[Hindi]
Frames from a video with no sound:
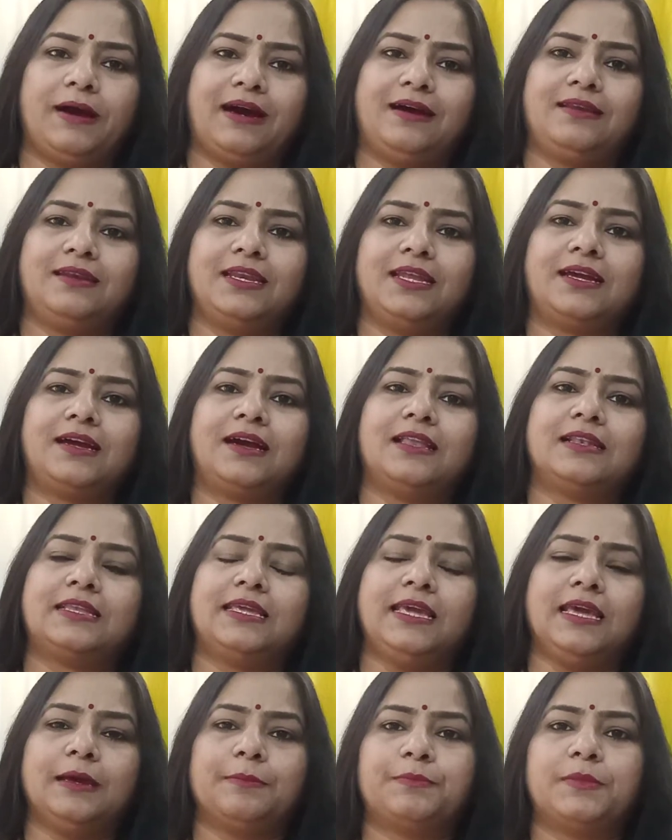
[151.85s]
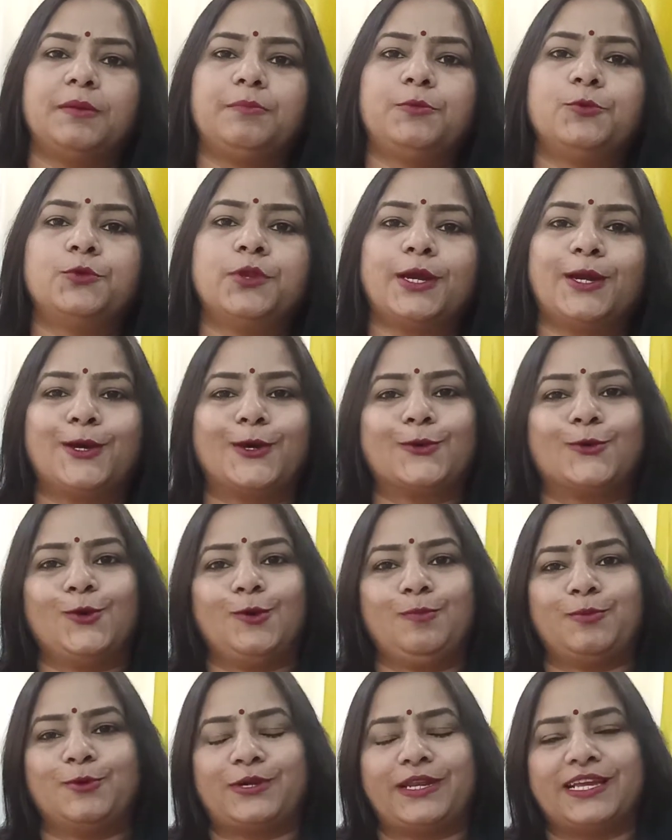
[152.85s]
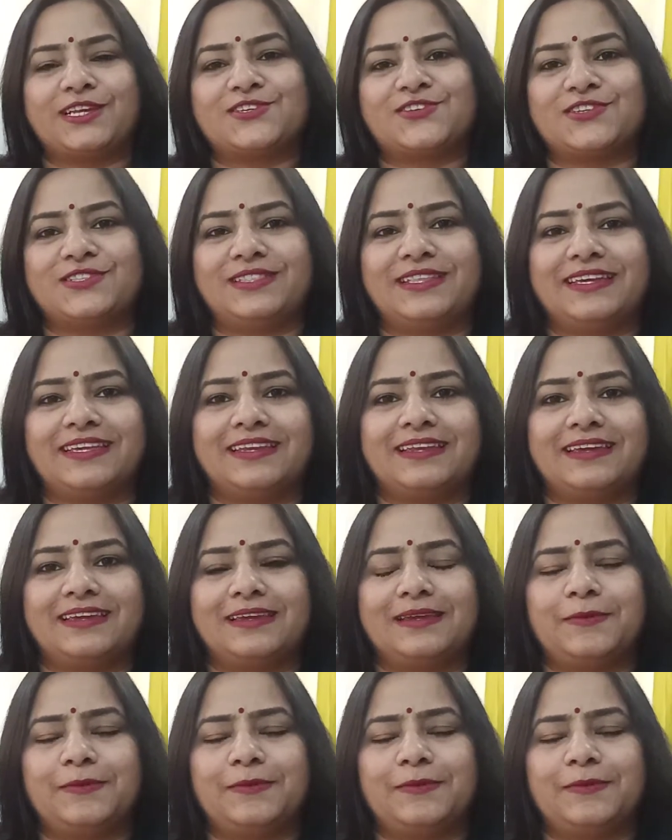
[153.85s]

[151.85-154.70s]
बाहर निकाल के आपके पूरे घर को प्रोटेक्शन दे रहे